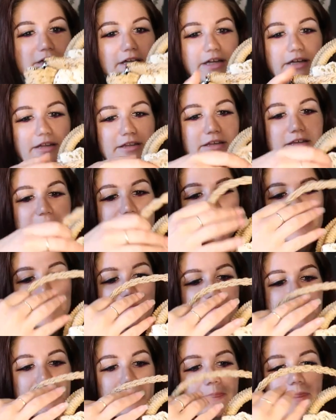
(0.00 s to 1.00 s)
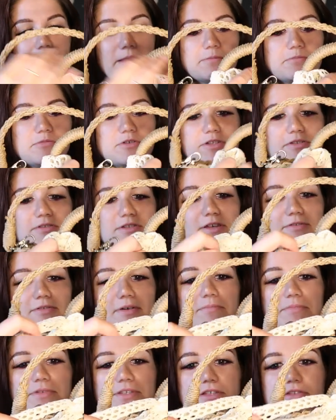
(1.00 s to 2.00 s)
regardez. En plus vous avez
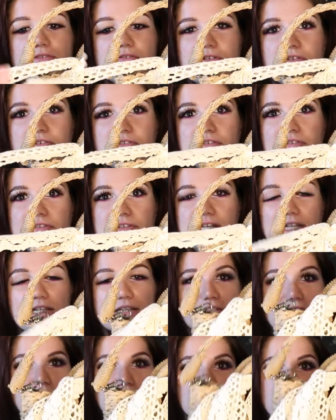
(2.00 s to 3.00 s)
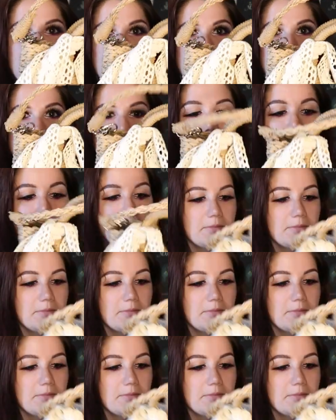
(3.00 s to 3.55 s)
un petit nœud en dentelle, c'est trop joli.